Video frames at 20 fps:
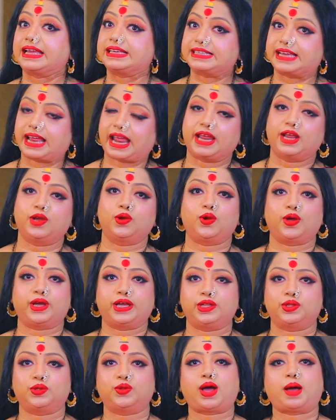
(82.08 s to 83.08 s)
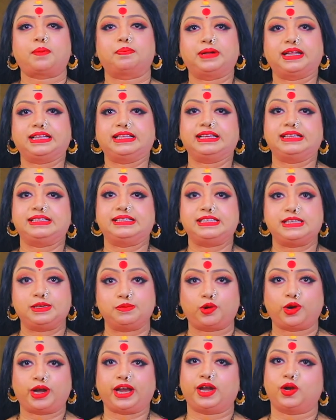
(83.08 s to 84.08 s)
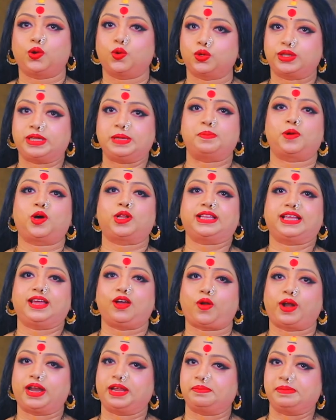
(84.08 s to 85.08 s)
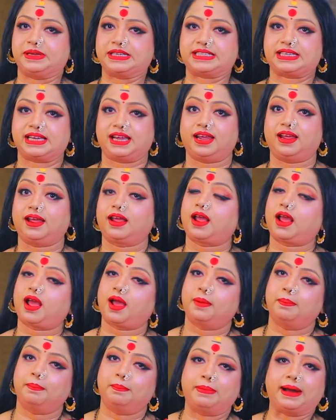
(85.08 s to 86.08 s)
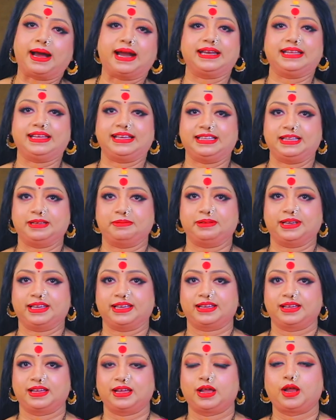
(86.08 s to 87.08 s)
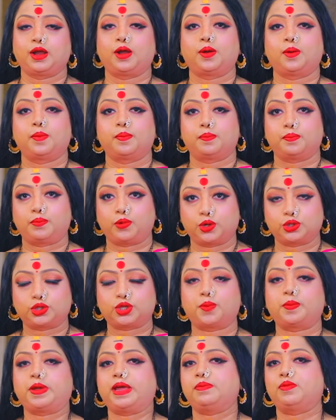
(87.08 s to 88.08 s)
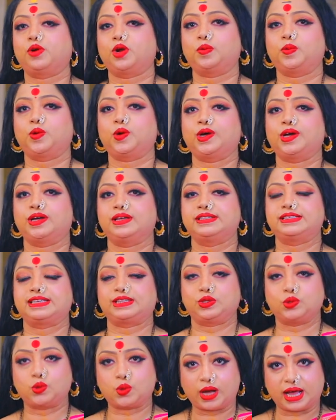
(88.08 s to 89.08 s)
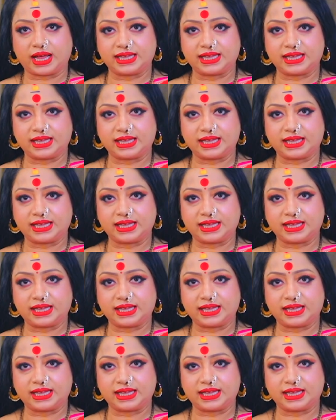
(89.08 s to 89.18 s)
সেইগুলো কিন্তু আপনাদের জীবনের গতিপথকে অনেক বেশি বাড়িয়ে দেবে প্রথমেই বলবো যে দু